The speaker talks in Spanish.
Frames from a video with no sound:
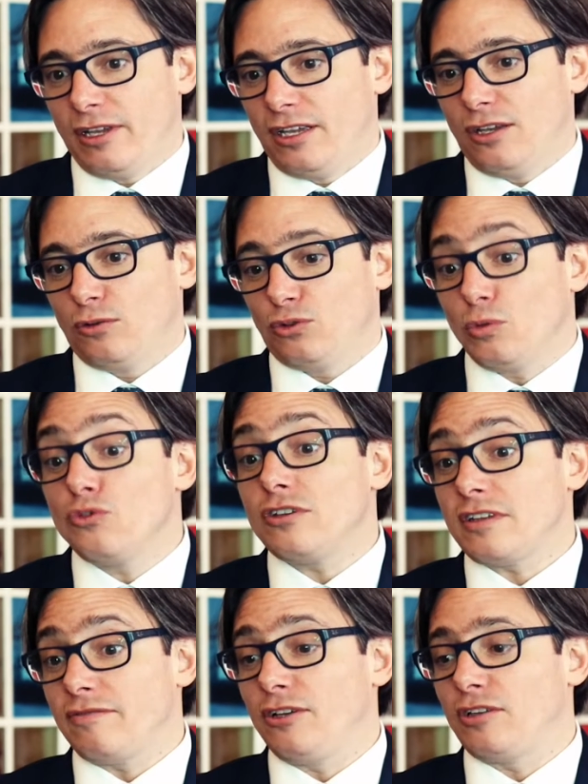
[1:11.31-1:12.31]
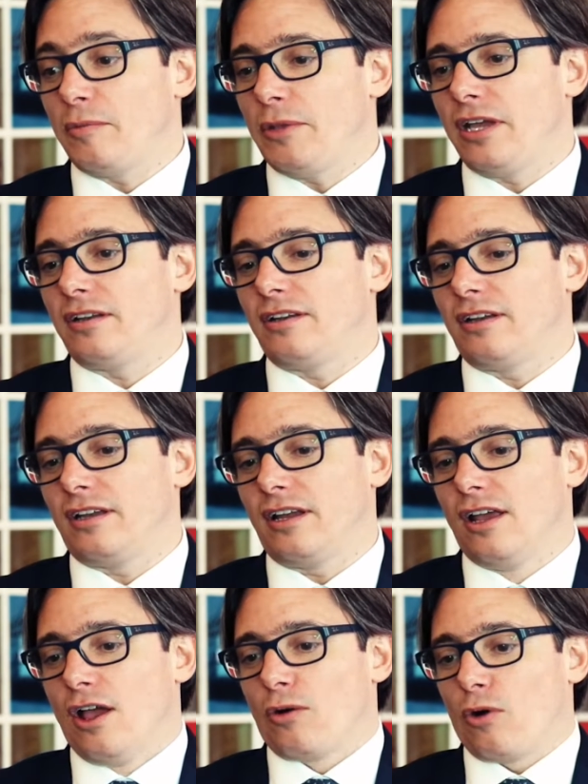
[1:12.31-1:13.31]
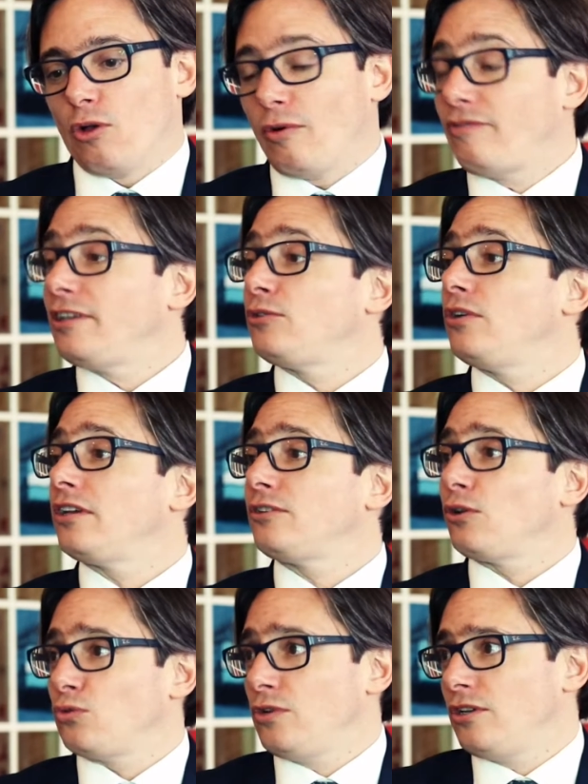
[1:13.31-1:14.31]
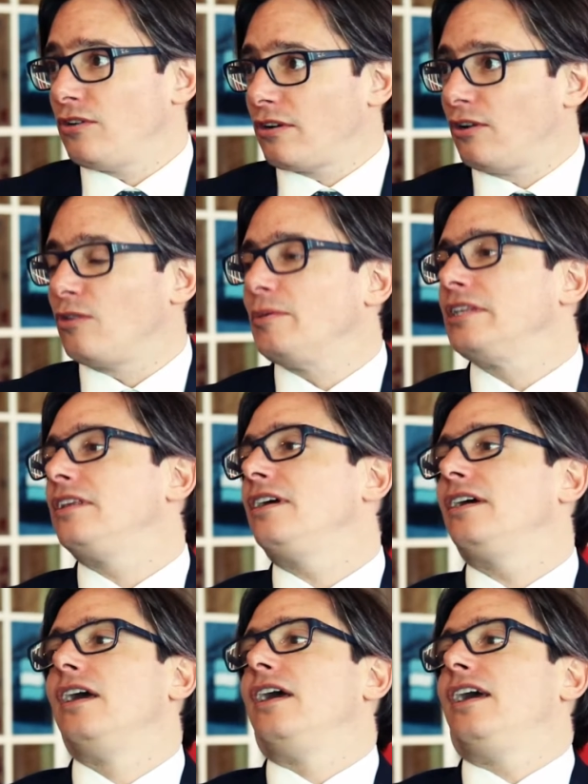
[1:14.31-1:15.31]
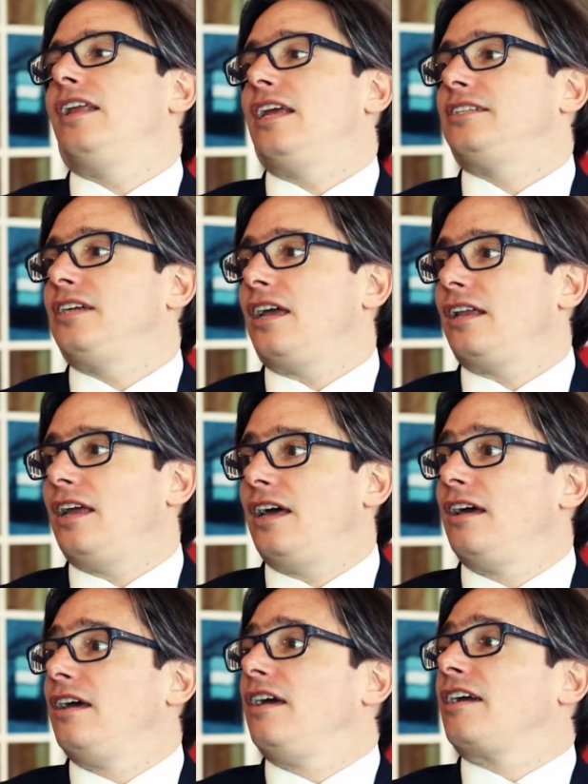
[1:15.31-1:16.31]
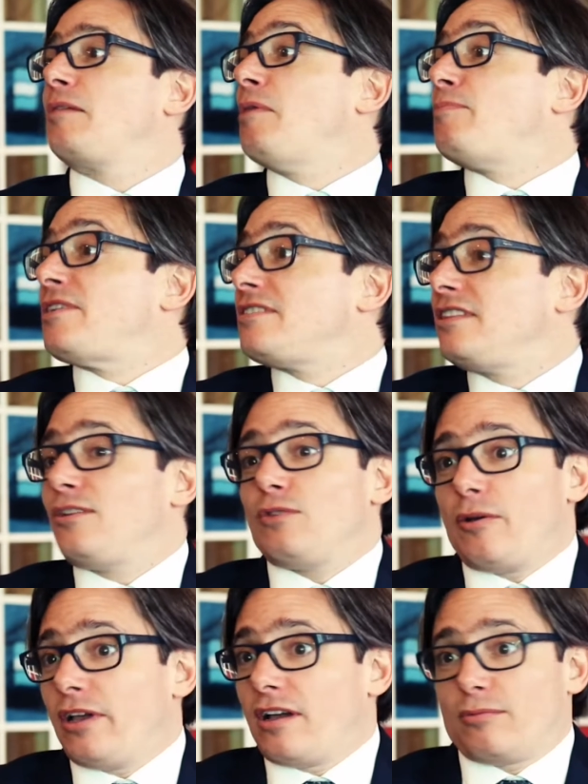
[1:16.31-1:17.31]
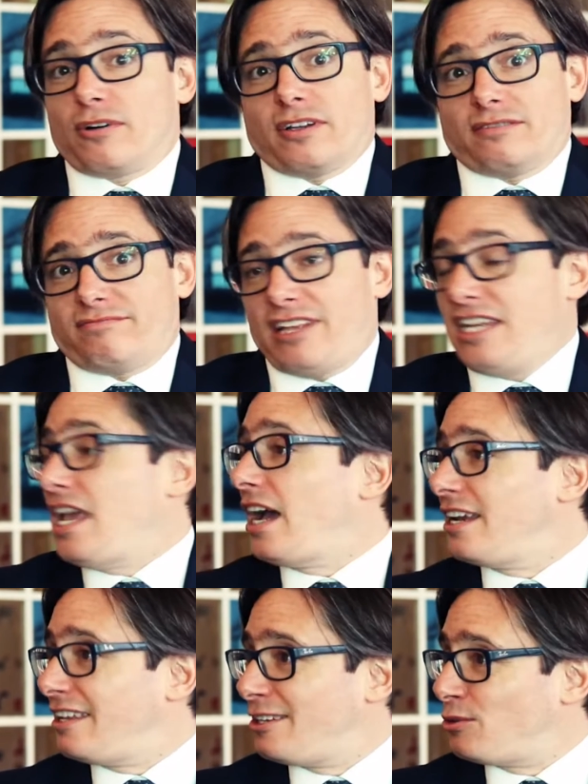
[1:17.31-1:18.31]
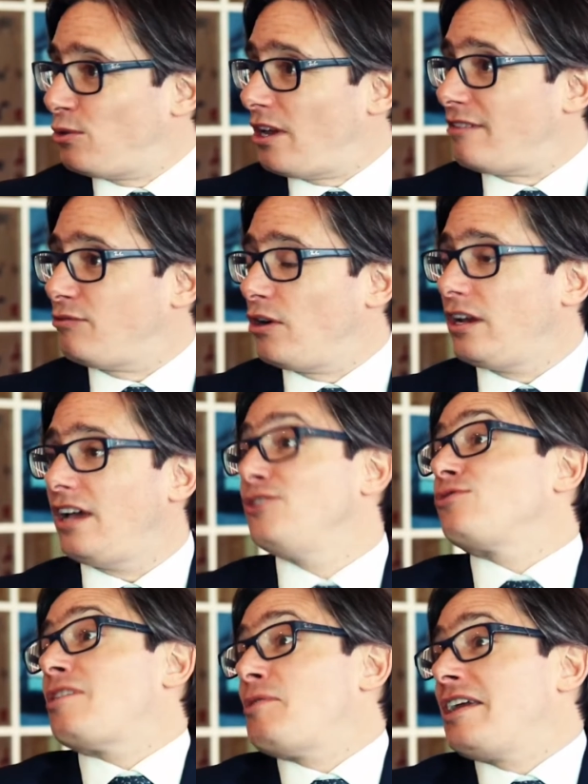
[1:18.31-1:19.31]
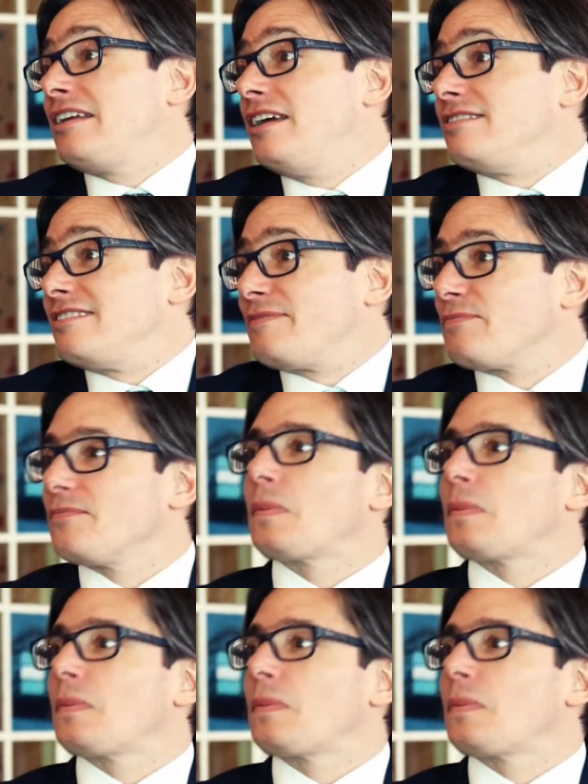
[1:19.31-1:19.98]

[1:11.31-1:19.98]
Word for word: Y tuve un desafío también cuando me fui a estudiar a Estados Unidos, que lo comenté en la charla, que me presenté una beca porque tenía ganas de estudiar afuera y no sabía inglés.